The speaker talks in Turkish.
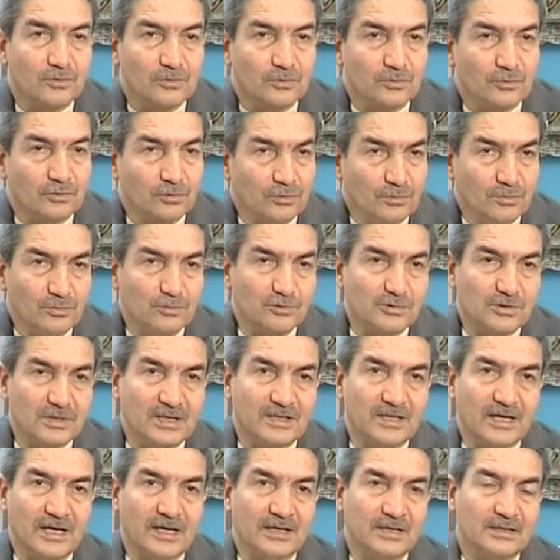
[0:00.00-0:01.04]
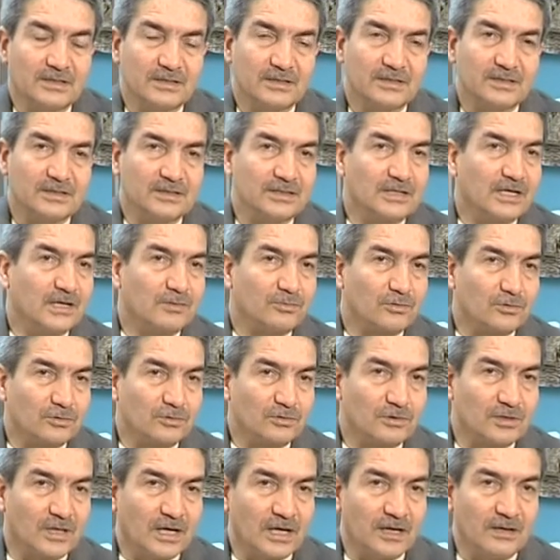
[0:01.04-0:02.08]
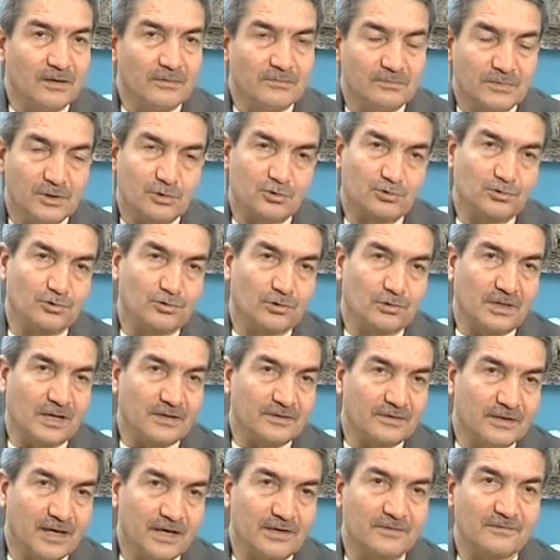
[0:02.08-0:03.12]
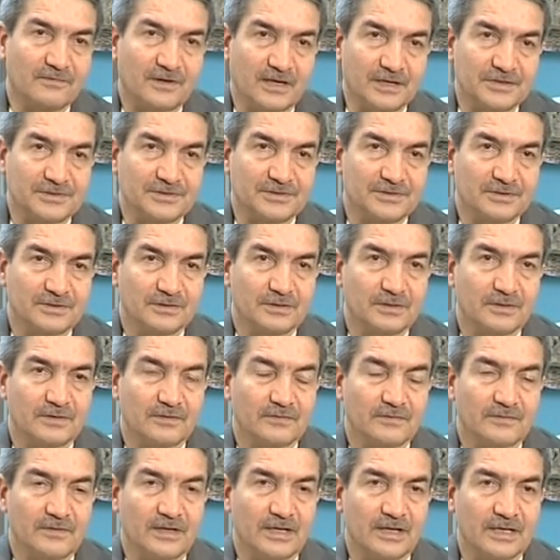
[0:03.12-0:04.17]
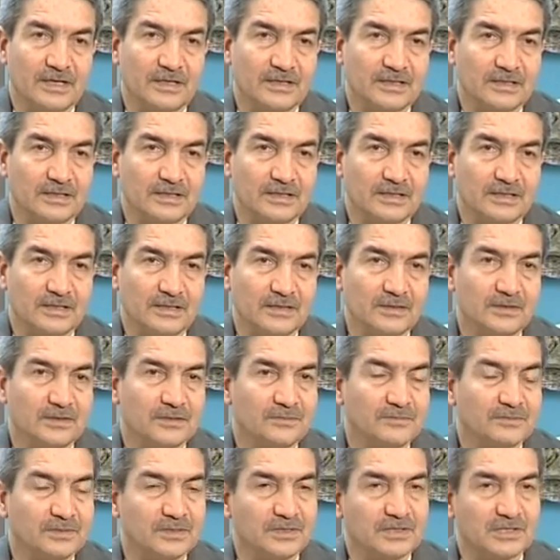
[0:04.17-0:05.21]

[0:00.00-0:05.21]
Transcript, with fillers: Günümüzde de yine bununla meşgul olanlar var ve e, bir